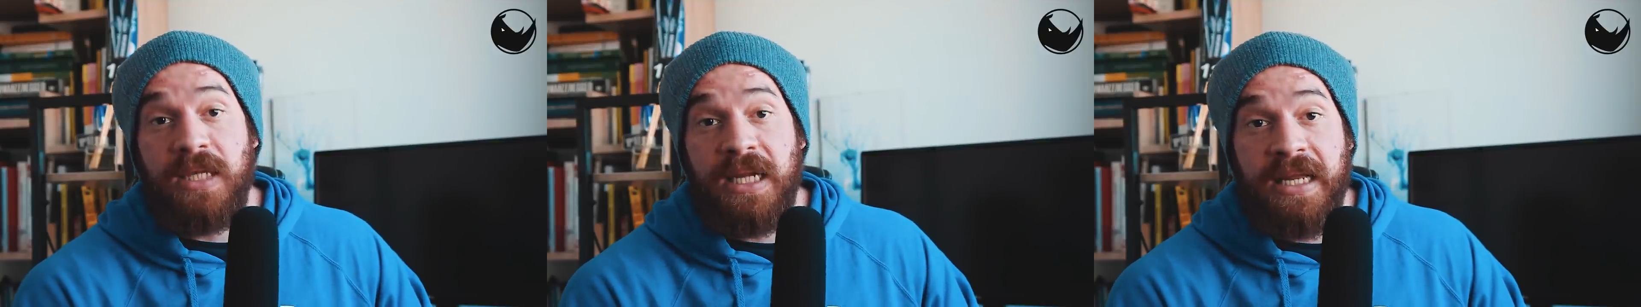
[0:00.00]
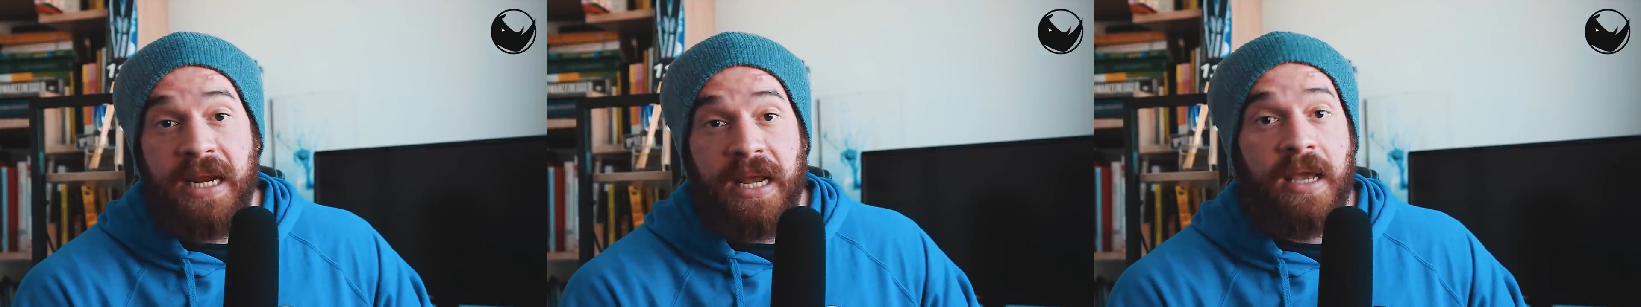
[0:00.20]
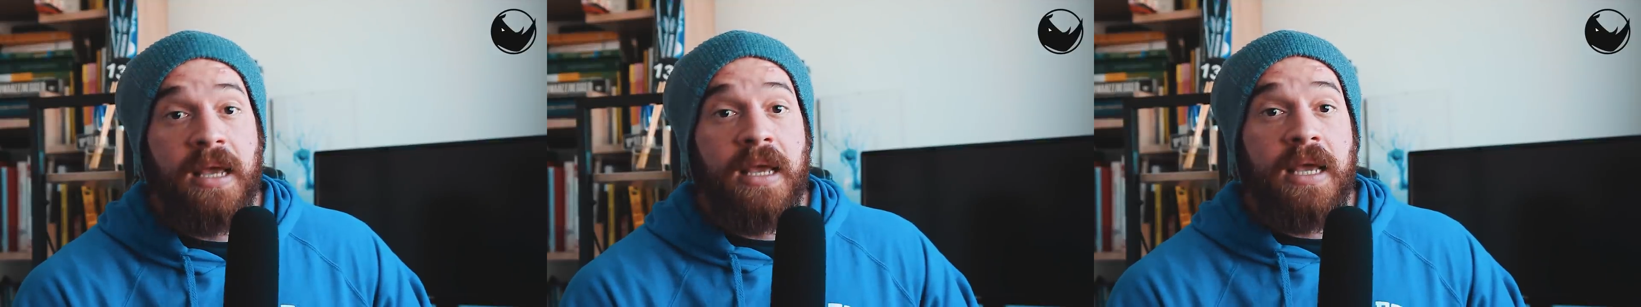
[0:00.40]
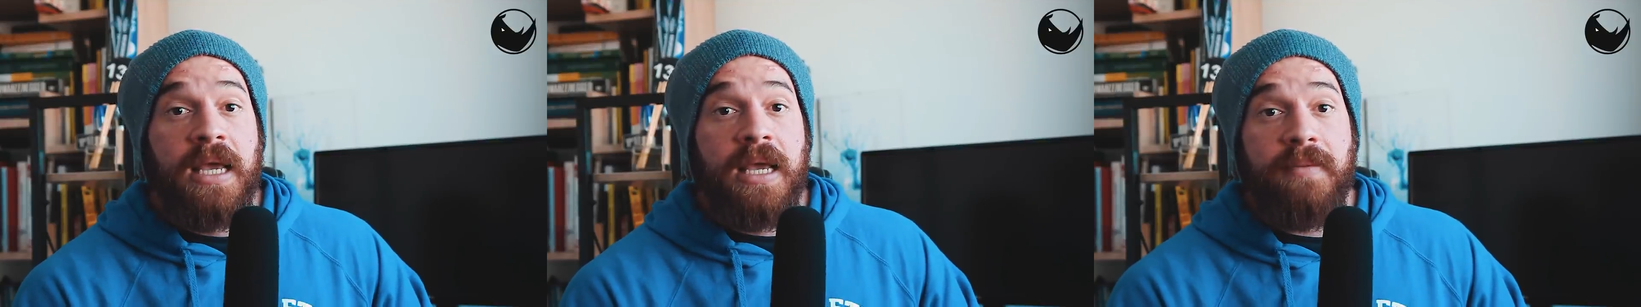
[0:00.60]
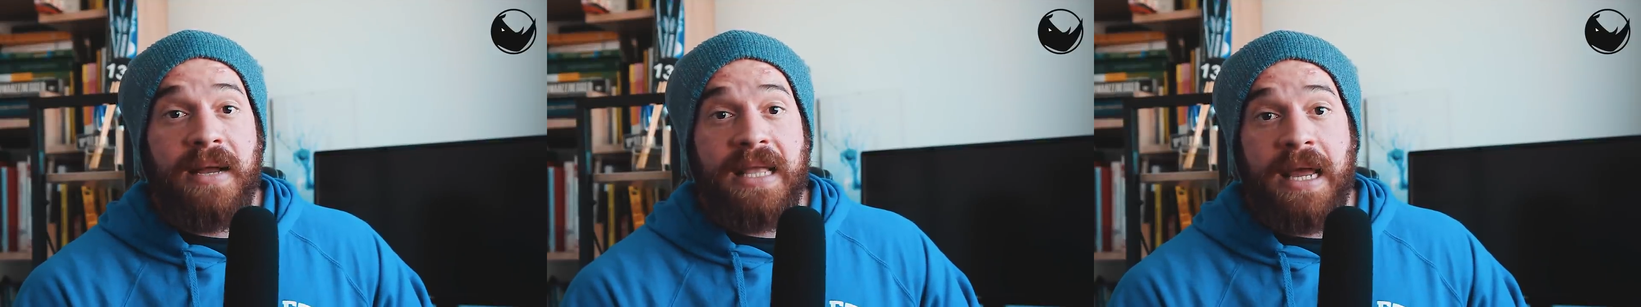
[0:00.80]
salire
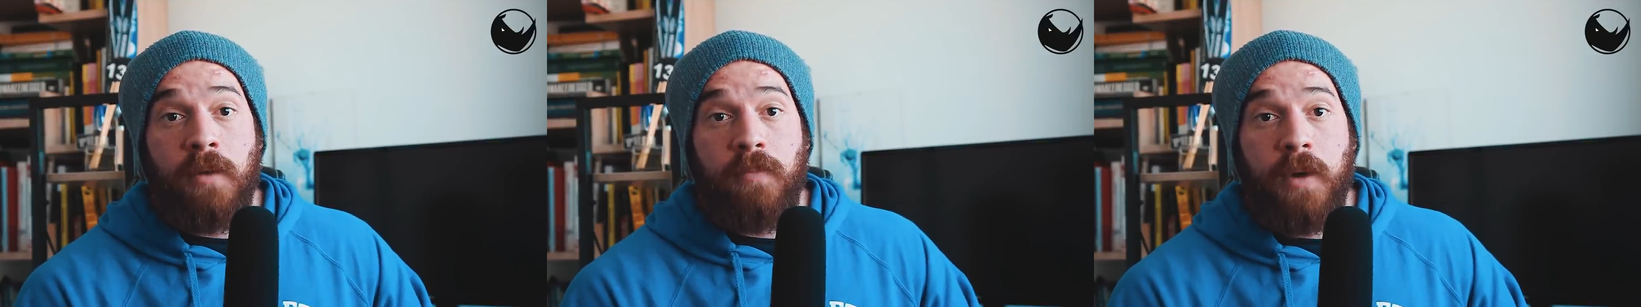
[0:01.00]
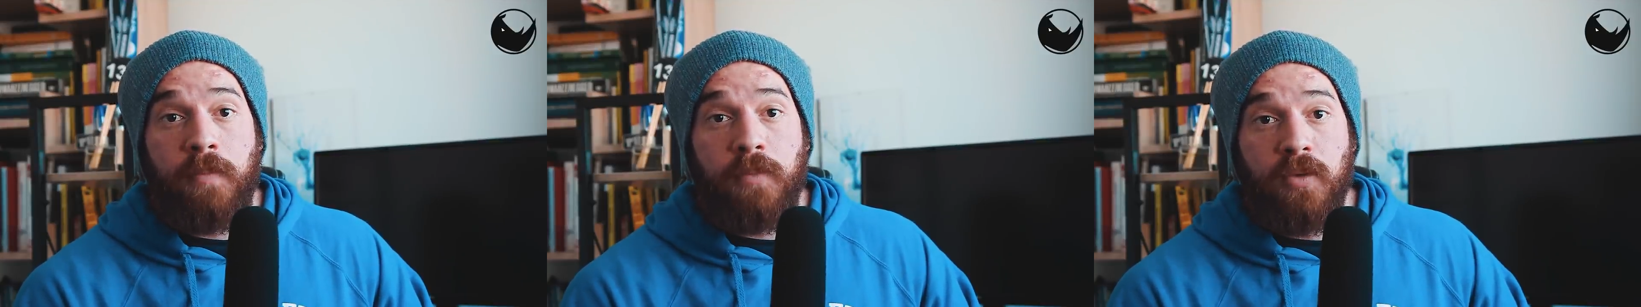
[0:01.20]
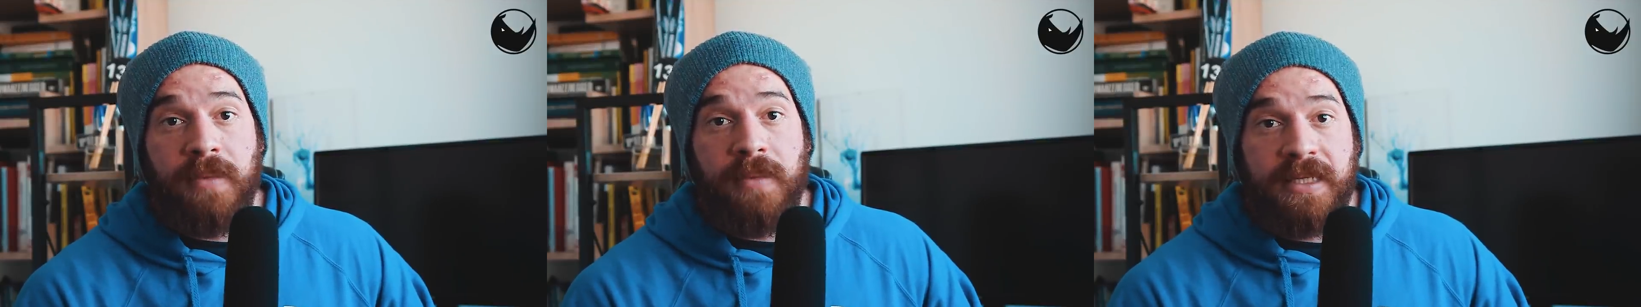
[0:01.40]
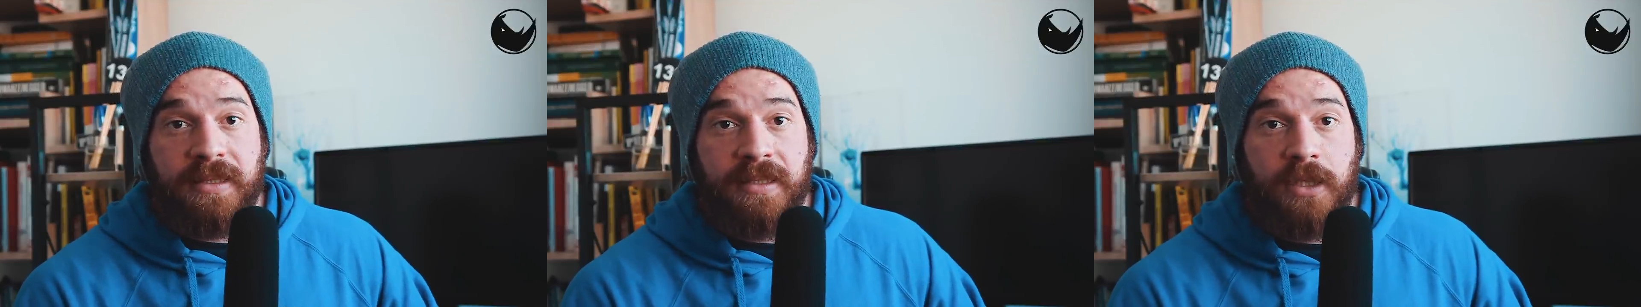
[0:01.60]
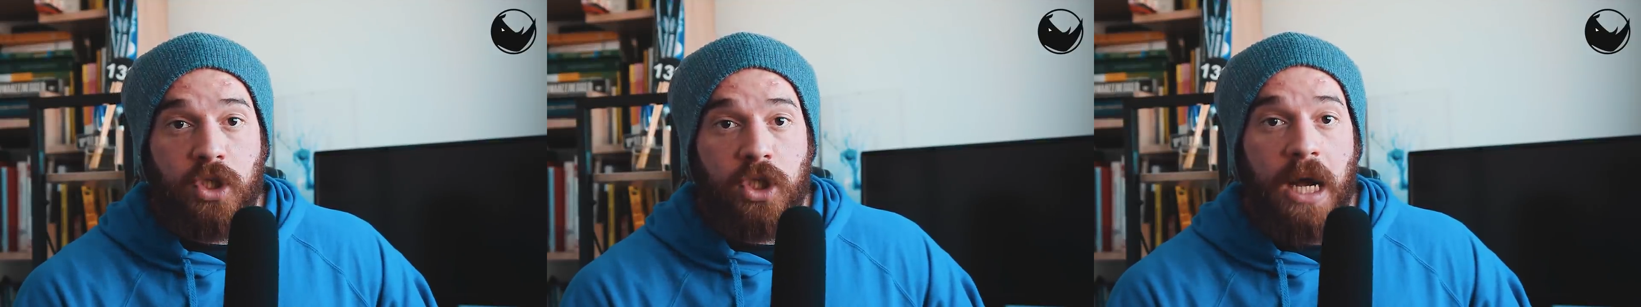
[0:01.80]
in maniera un po' più
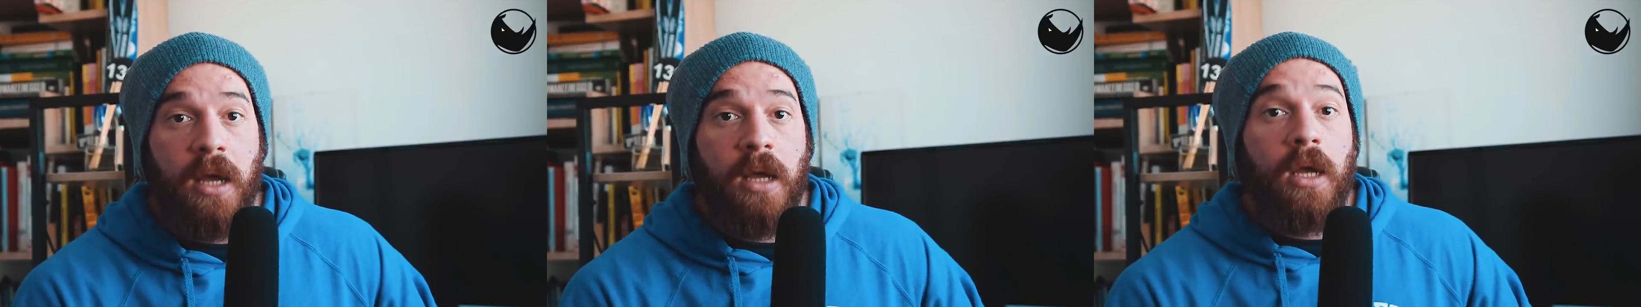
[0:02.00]
massiccia.